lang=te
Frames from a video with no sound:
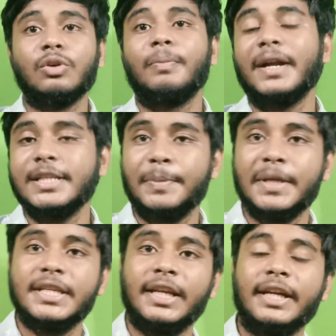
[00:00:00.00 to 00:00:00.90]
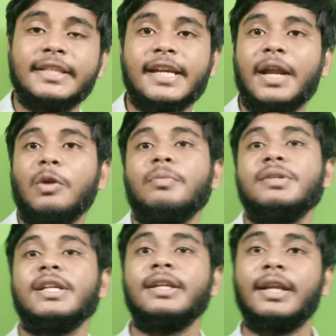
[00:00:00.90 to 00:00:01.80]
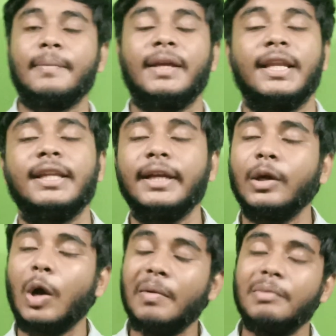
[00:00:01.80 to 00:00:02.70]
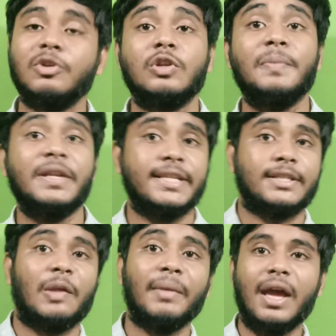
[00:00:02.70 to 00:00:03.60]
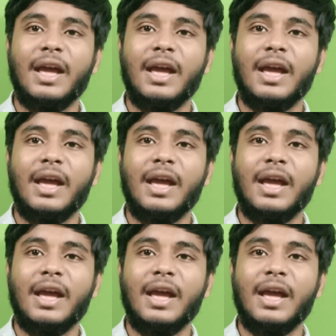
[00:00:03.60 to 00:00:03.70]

సో పార్టిసిపేట్ చేయాలంటే ఛానల్ ఓపెన్ చేయండి అలాగే మీకు లేదంటే కామెంట్ బాక్స్లో పిన్ చేస్తాం